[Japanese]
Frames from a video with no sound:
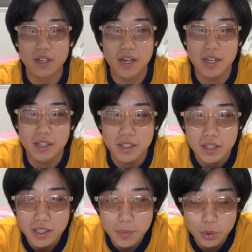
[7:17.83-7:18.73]
はい
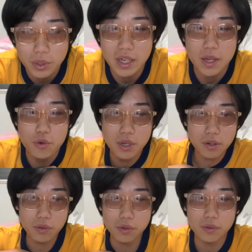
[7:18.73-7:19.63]
多分これね上
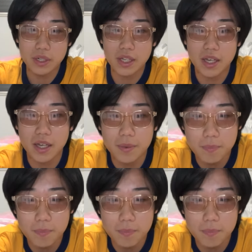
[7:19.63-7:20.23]
の方はね